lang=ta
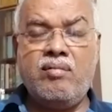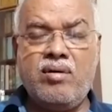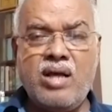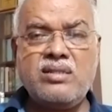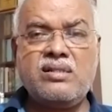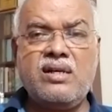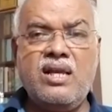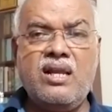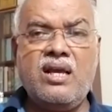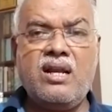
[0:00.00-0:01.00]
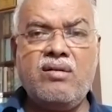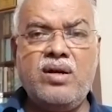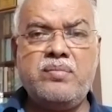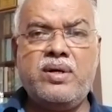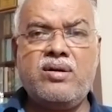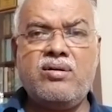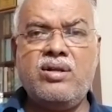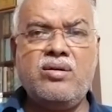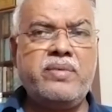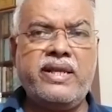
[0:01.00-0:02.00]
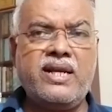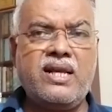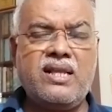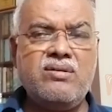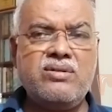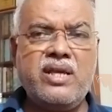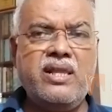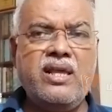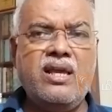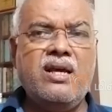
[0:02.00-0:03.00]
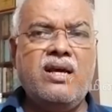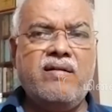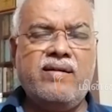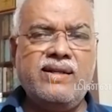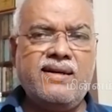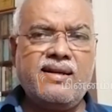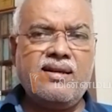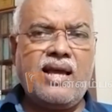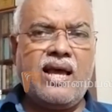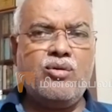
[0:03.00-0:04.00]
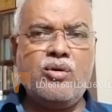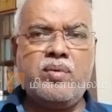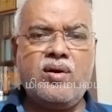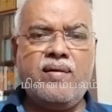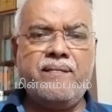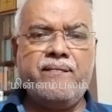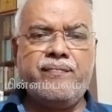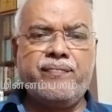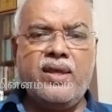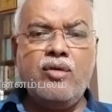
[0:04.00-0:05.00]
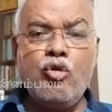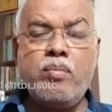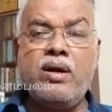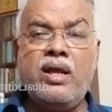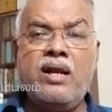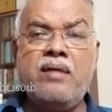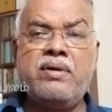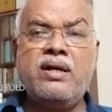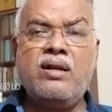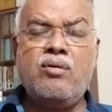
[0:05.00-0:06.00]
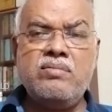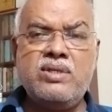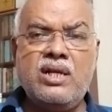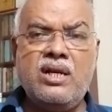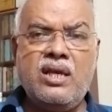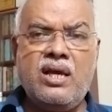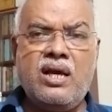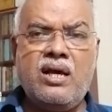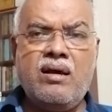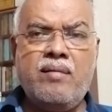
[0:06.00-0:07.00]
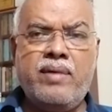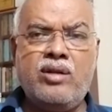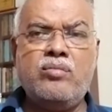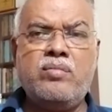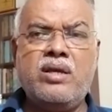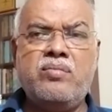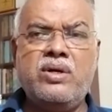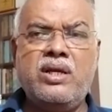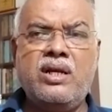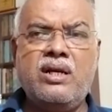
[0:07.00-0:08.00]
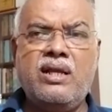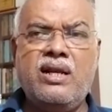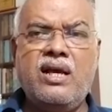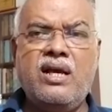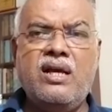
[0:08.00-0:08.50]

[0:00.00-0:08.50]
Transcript: காஸ்ட் இருக்குல்ல அதை நாங்கள் ரெகுலேட் பண்ணுறோன்னு ஏதோ பண்ணியிருக்காரு ஒரு செய்தி வந்துக்கிட்டு இருக்குது அது ஒரு பக்கம் இன்னொரு பக்கம் என்ன அப்படின்னு உடம்பு சரியில்லை நீங்கள் மருத்துவமனைக்கு போனீங்கன்னு கேட்டிங்கன்னா